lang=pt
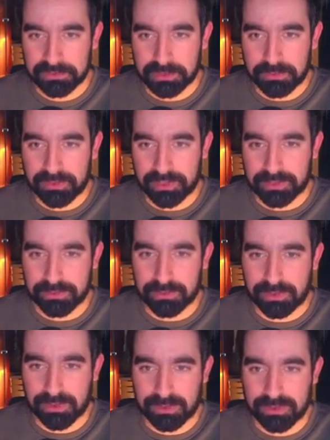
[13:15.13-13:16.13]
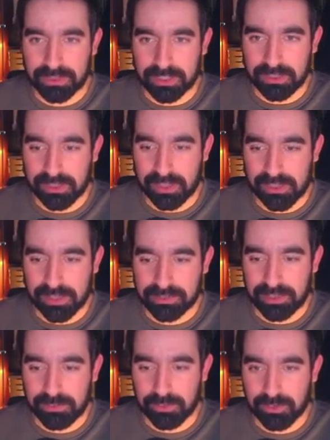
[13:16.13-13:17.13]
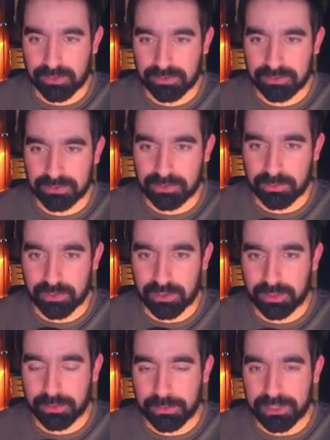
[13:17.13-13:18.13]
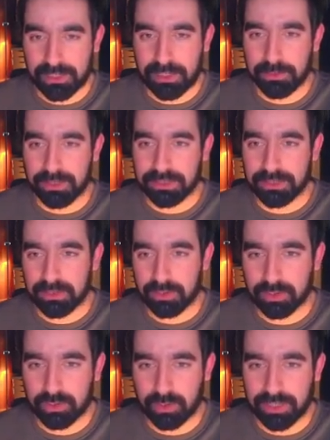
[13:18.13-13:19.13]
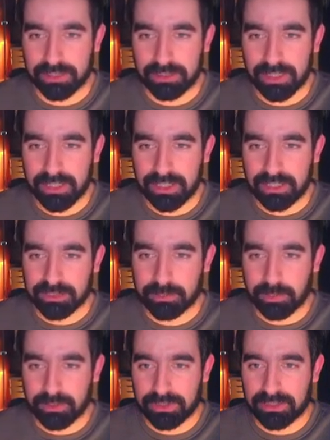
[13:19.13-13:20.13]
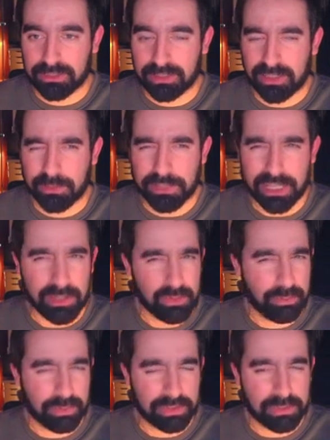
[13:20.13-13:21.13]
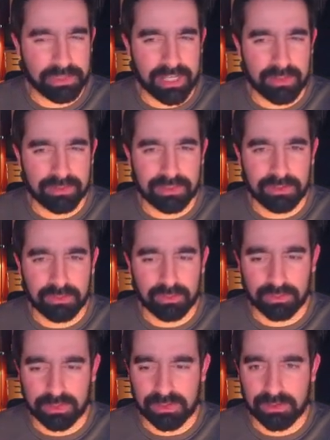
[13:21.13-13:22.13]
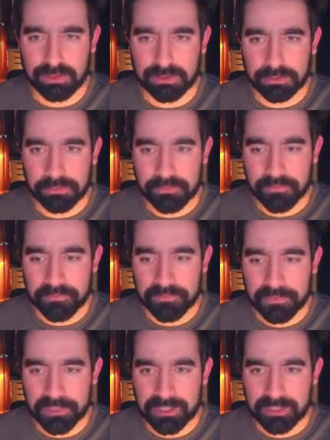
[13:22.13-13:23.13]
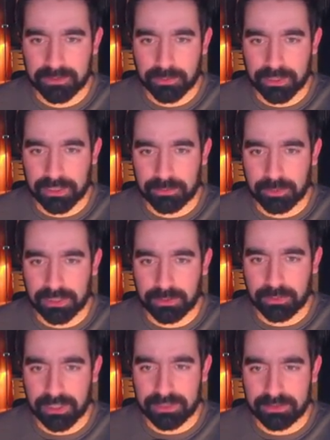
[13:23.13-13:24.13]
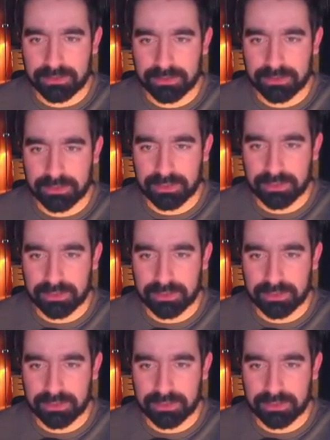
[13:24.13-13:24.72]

Vamos ver. Ui, já, já saímos. Somos logo a primeira equipa. Com o Estoril. Sporting, entretanto, também ganhou. E o Porto também ganhou 5-1, acho eu. Sporting Portimonense.